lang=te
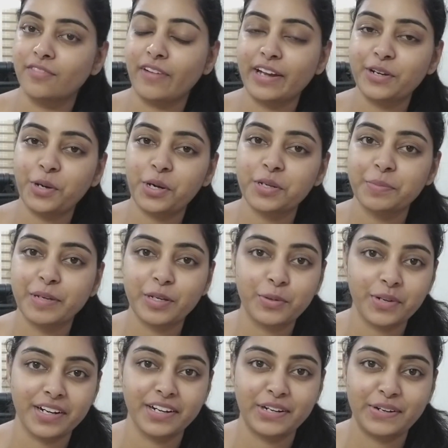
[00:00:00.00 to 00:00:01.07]
వై నాట్ మీకు
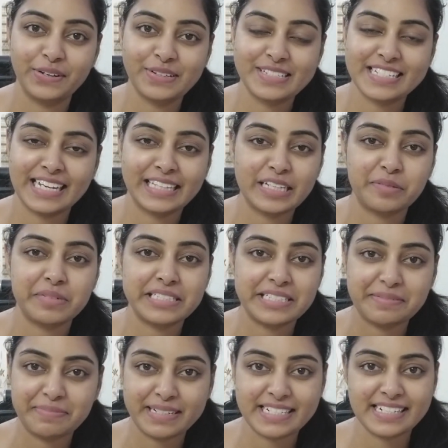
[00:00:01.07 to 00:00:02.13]
కూడా ఇంట్రడ్యూస్ చేద్దామని
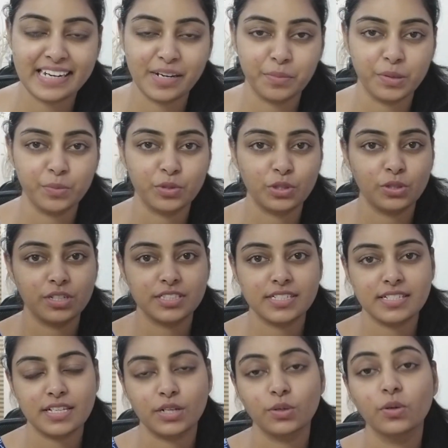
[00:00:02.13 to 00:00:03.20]
చెప్పేసి నేను మీ ముందుకు
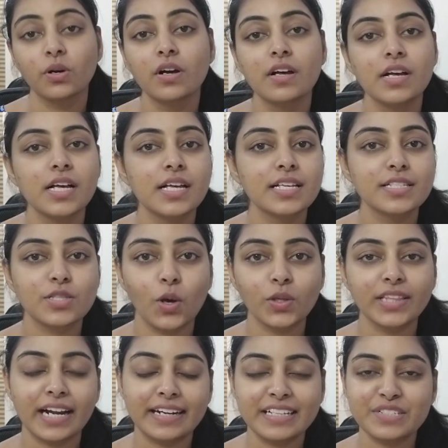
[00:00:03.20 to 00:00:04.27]
వచ్చేసాను సో
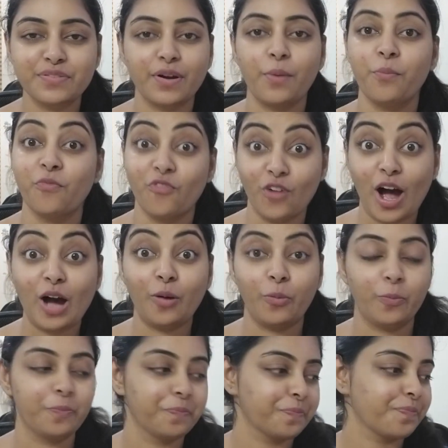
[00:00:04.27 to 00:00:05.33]
దట్ ఈస్ ఫ్రమ్ వావ్
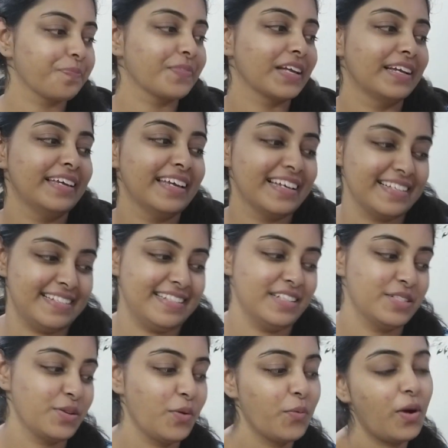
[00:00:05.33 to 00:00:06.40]
ఎస్
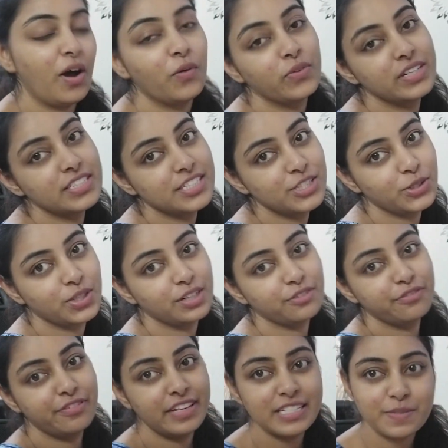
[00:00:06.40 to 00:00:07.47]
సో వావ్ నుంచి ఒక
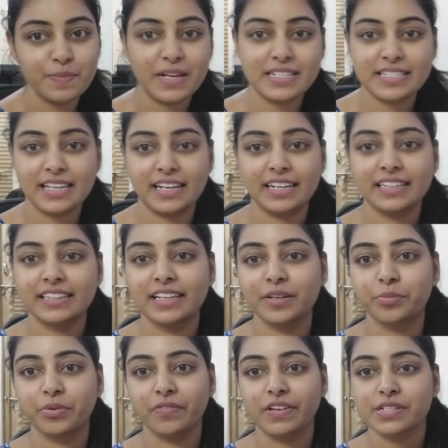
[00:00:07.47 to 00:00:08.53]
ఫేస్ మాస్క్ అనేది నేను
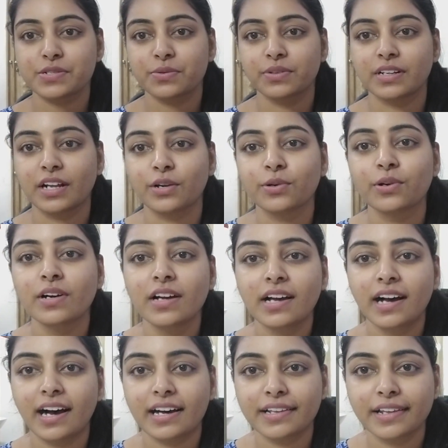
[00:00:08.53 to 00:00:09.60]
ఇప్పుడు వేసుకుంటున్నాను
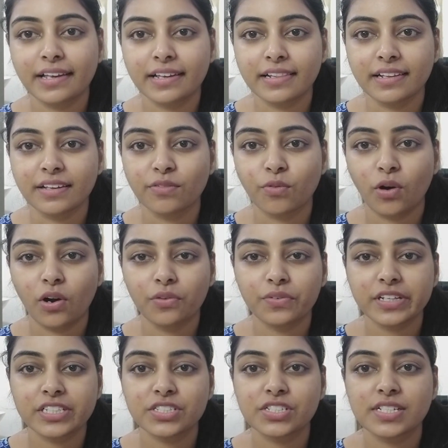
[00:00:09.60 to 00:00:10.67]
అదే ఇది వావ్
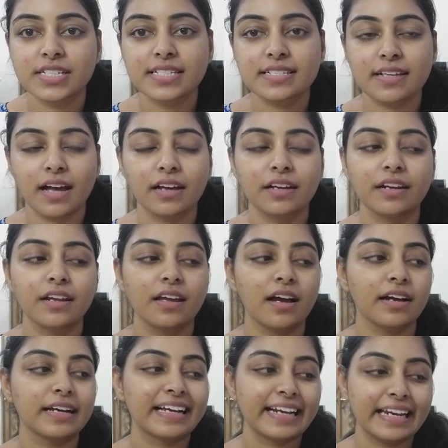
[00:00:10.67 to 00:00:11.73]
నుంచి సాంగ్రియా
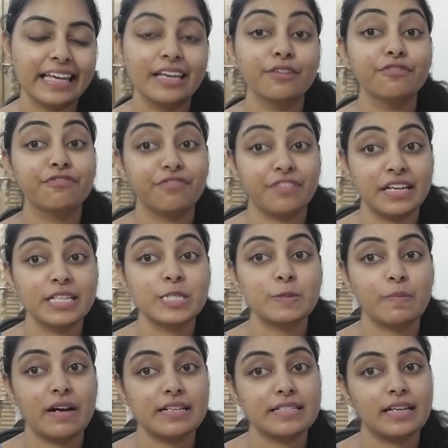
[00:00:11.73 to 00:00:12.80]
క్లే ఫేస్
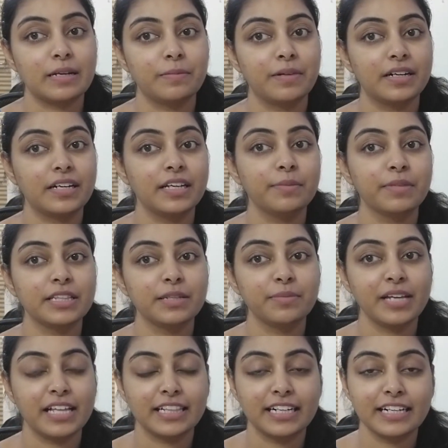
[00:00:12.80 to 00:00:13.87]
మాస్క్ అనమాట ఈ మధ్య మీ
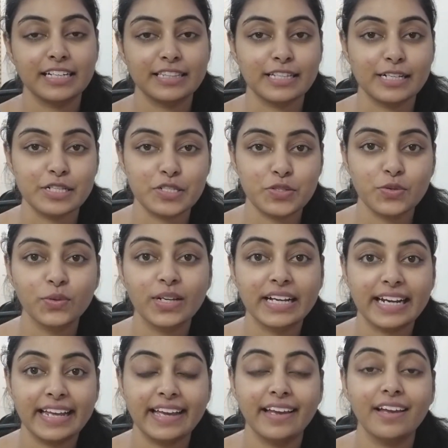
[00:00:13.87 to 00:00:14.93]
అందరికీ తెలుసు
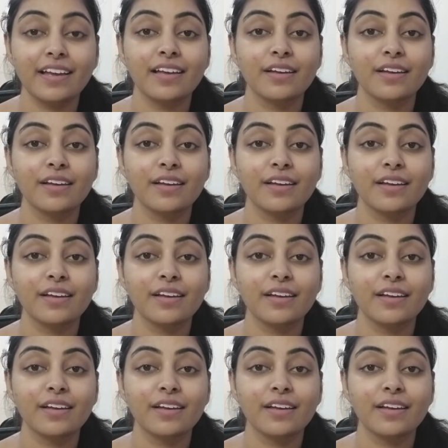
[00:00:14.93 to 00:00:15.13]
క్లే